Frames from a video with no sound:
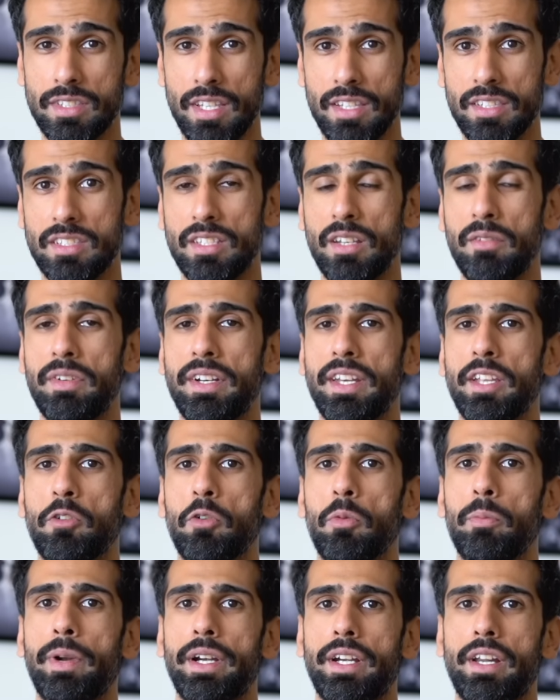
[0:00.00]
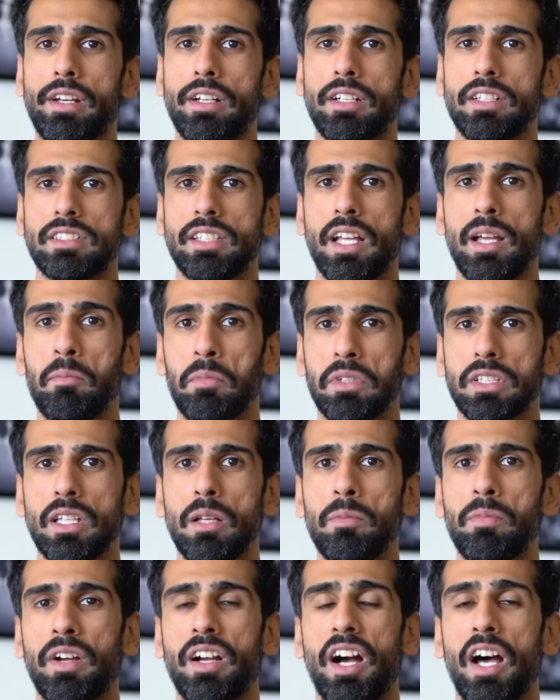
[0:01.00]
सेंसिटिविटी को बेटर करता है
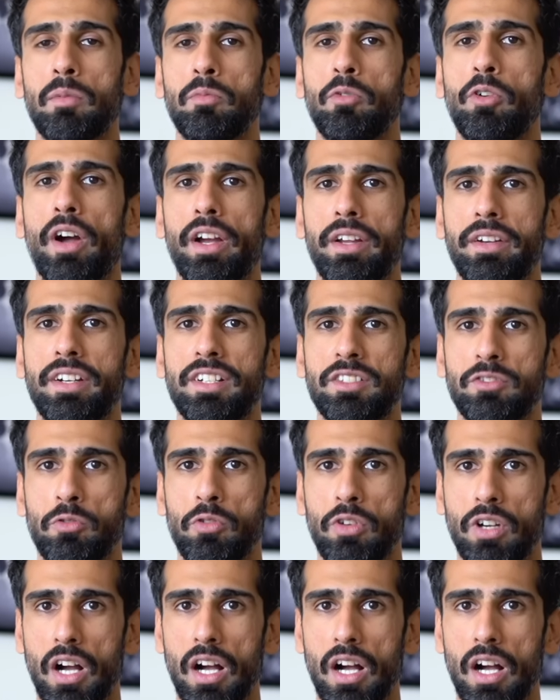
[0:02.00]
मतलब कार्बोहाइड्रेट्स को